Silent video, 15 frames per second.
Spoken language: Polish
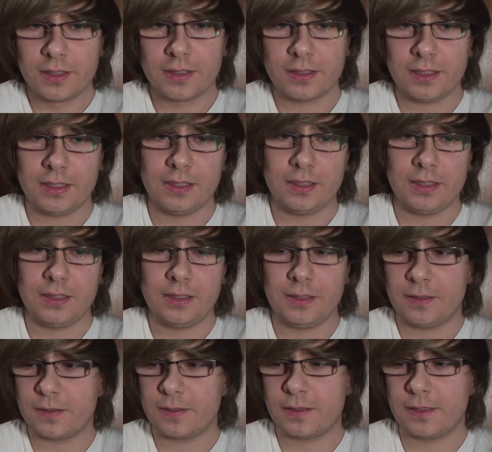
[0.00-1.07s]
I
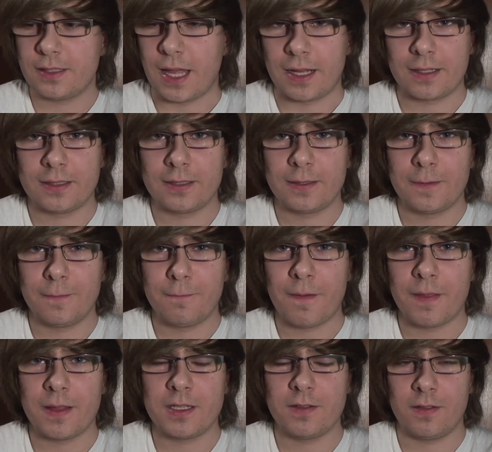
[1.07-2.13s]
tak,
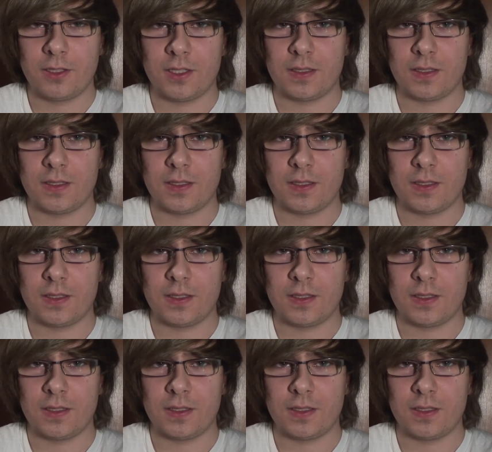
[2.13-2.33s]
mam nadzieję Wam